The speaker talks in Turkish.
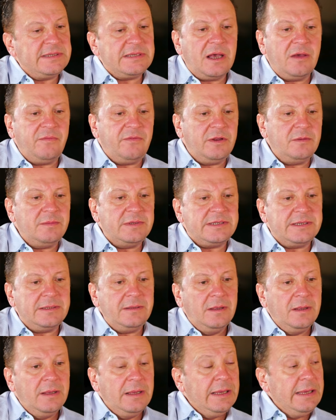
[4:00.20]

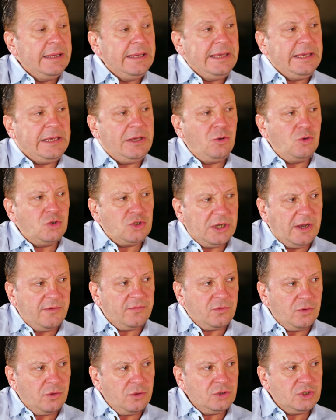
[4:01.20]
misafirimizin 2-3
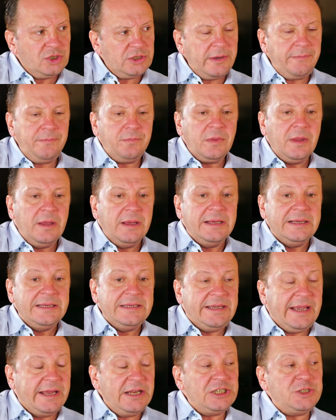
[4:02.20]
hafta önce
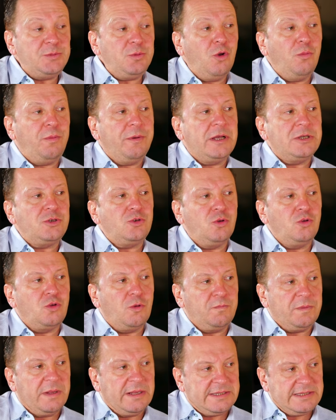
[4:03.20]
geniş bir operasyon
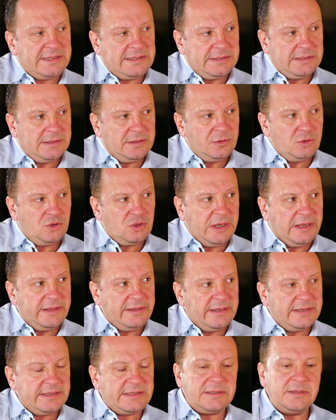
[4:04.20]
toplantısı
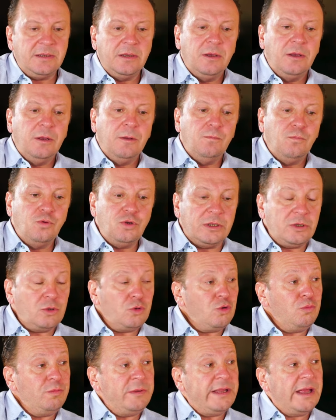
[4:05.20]
düzenleriz.
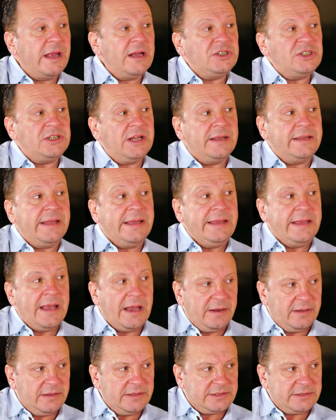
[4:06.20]
Burada tüm tedarikçiler de
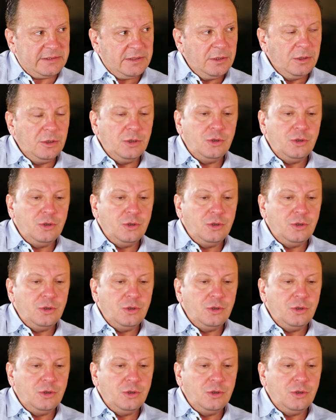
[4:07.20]
yer alır.